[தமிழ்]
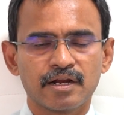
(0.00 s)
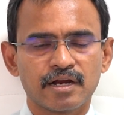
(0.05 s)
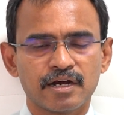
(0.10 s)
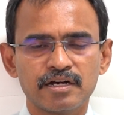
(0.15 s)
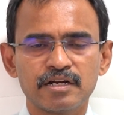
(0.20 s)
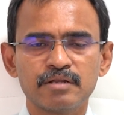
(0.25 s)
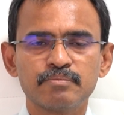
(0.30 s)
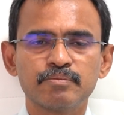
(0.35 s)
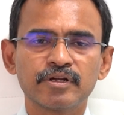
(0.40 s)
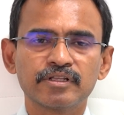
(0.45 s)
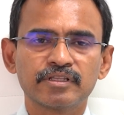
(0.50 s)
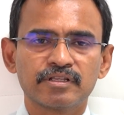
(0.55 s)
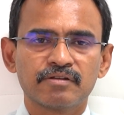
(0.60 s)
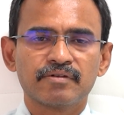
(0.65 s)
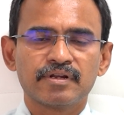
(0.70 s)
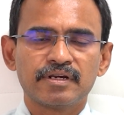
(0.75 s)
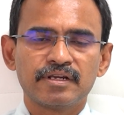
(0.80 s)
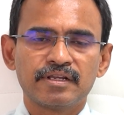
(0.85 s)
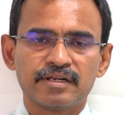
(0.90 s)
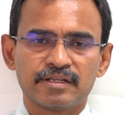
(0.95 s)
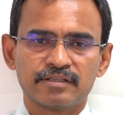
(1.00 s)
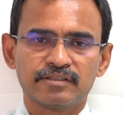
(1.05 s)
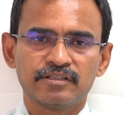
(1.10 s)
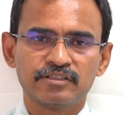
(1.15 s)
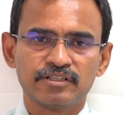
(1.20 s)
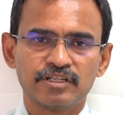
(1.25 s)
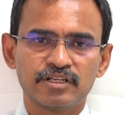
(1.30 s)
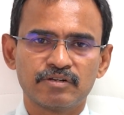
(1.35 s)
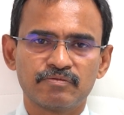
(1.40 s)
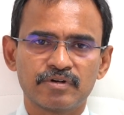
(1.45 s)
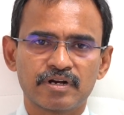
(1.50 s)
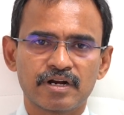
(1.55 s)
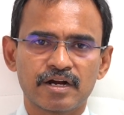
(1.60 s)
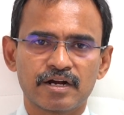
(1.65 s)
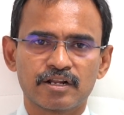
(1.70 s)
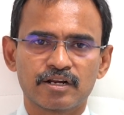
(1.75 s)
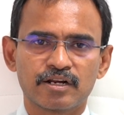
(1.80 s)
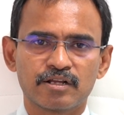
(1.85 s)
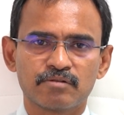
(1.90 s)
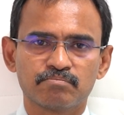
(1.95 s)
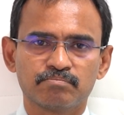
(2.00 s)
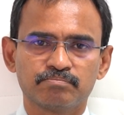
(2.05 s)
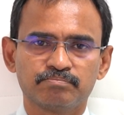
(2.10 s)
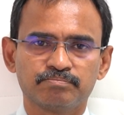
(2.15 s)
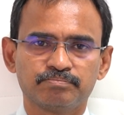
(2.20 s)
கண்டிப்பாக அந்த வழியிலேருந்து தீர்வு காணலாம்